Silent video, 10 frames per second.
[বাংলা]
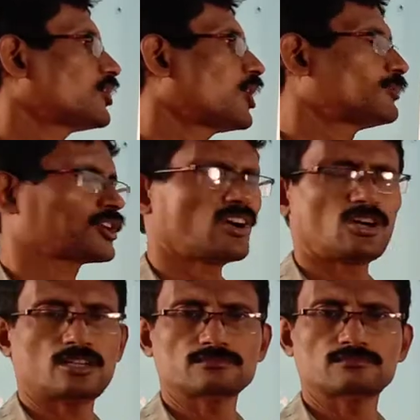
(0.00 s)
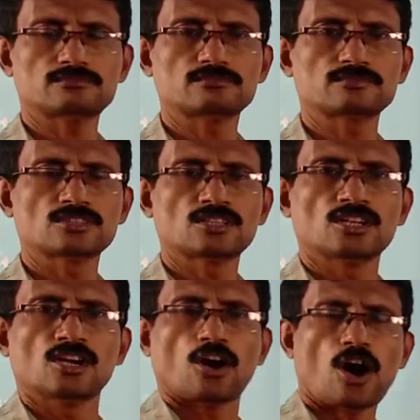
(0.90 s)
অবরোহণ
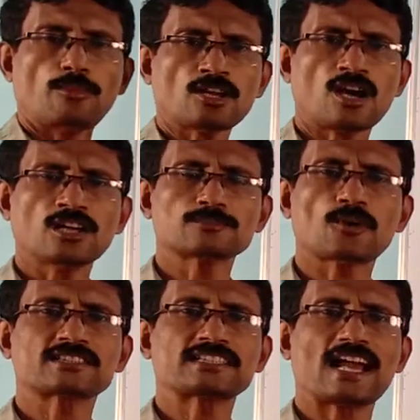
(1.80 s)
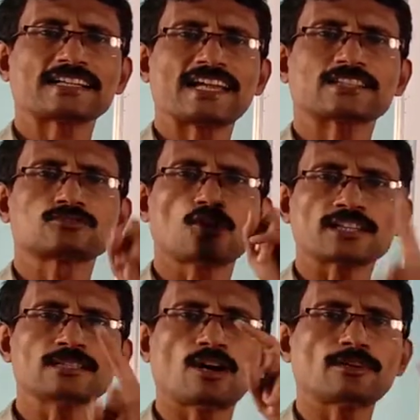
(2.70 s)
অবরোহণ প্রক্রিয়াকে
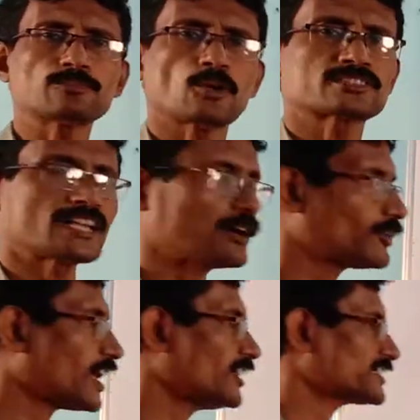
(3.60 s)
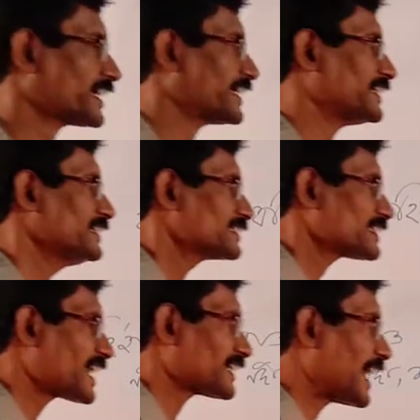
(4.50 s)
নগ্নি ভবন প্রক্রিয়াও বলা হয়ে থাকে
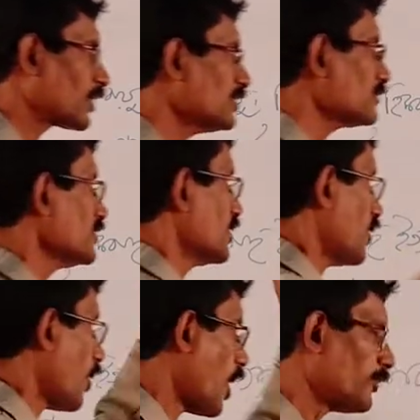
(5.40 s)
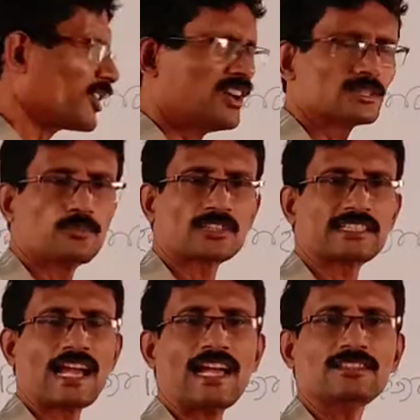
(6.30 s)
তার কারণ অবরোহণ
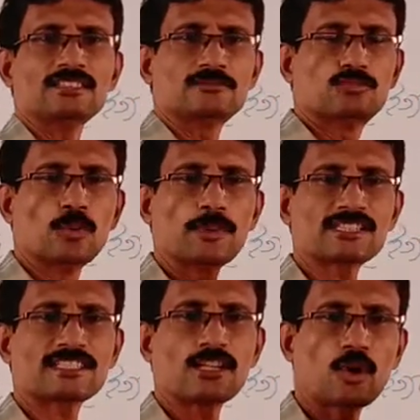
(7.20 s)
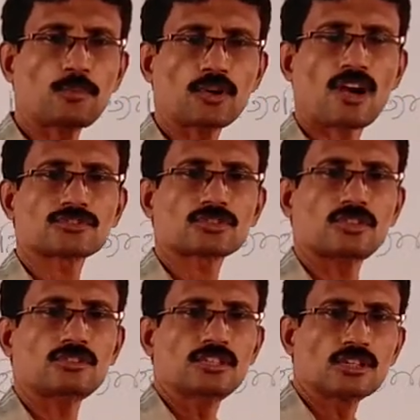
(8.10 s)
প্রক্রিয়ায় ভূপৃষ্ঠের ওপর অংশ
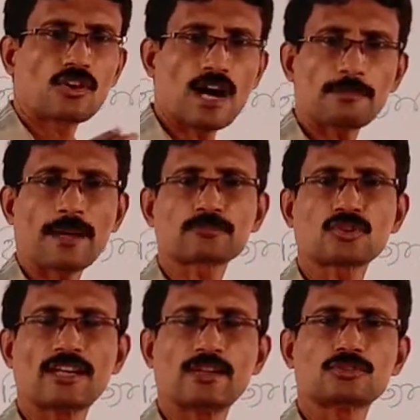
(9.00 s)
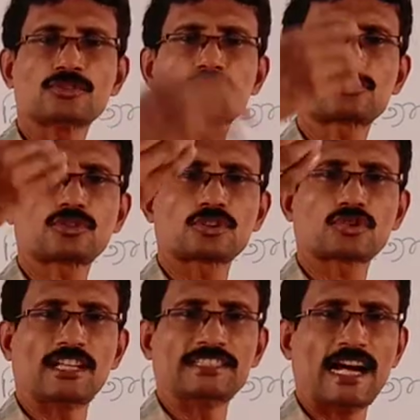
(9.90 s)
ক্ষয়প্রাপ্ত হয়ে অন্যত্র
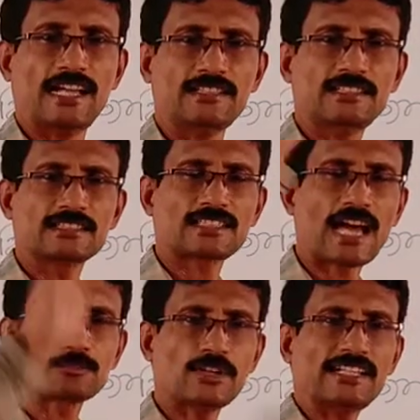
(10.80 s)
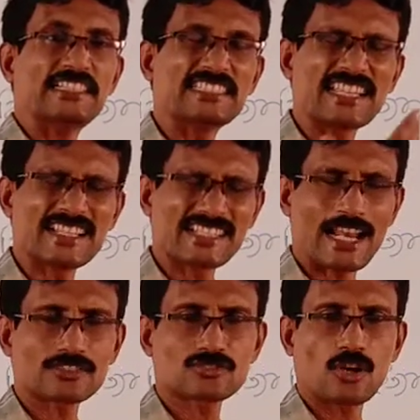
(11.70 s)
চলে যায় তার ফলে নিচের
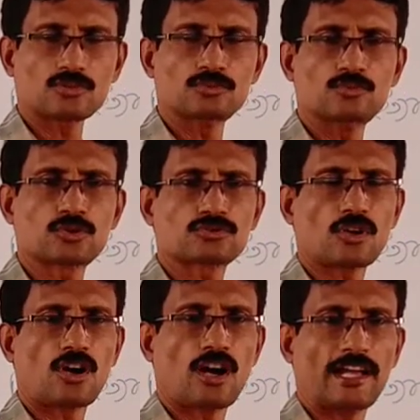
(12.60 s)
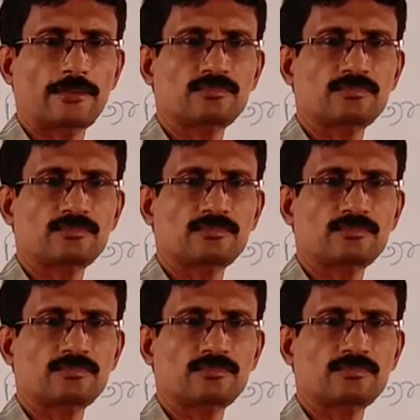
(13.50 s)
শিলাস্তর উন্মুক্ত হয়